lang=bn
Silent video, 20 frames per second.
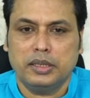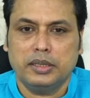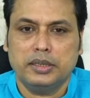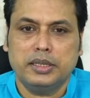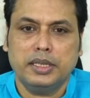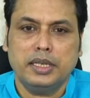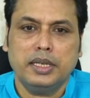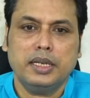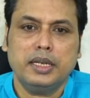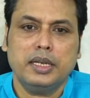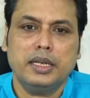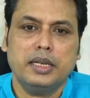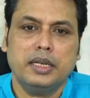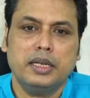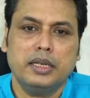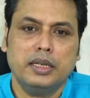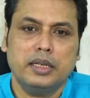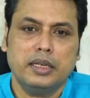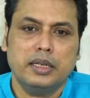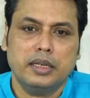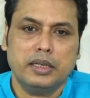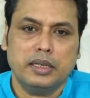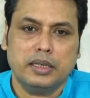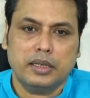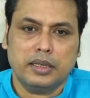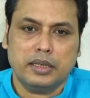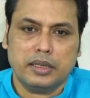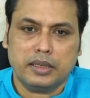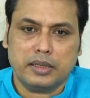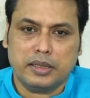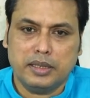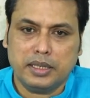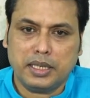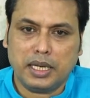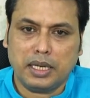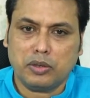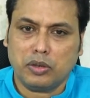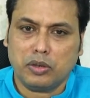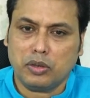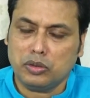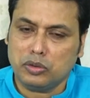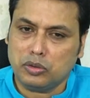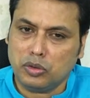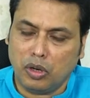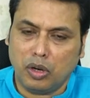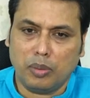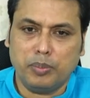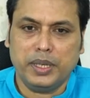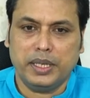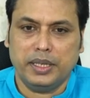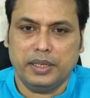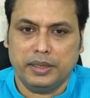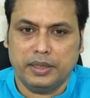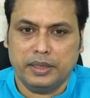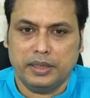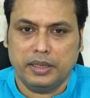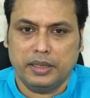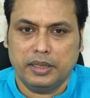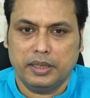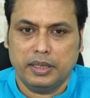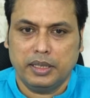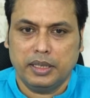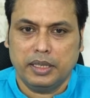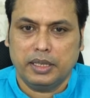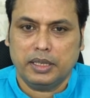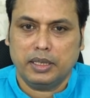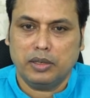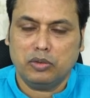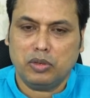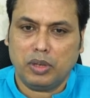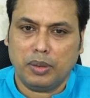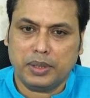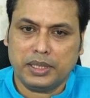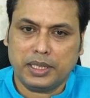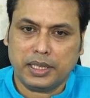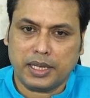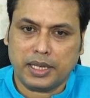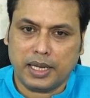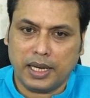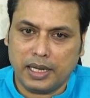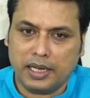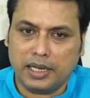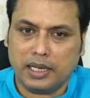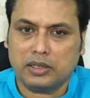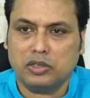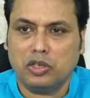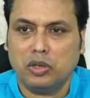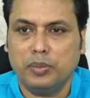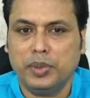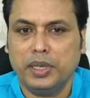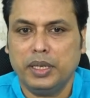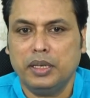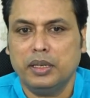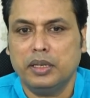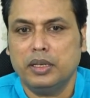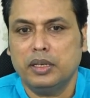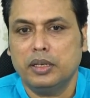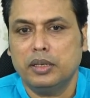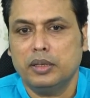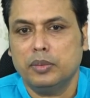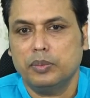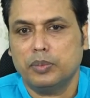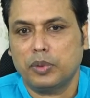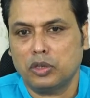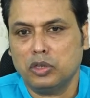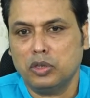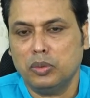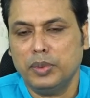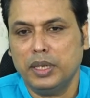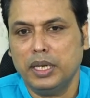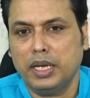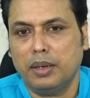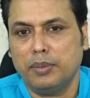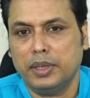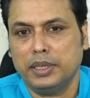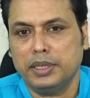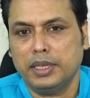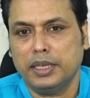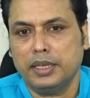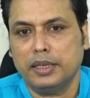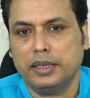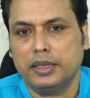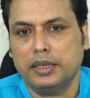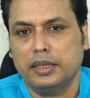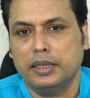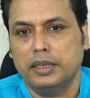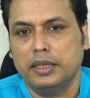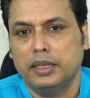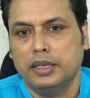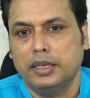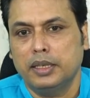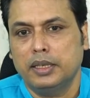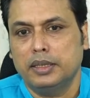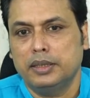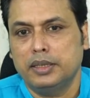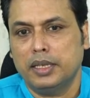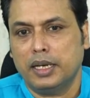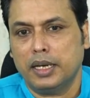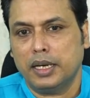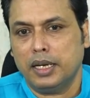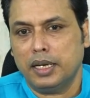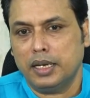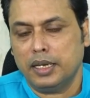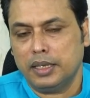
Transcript: যে টিকাকরণ তো হবে কিন্তু আমাদের খেয়াল রাখতে হবে প্রথমে আমাদের যারা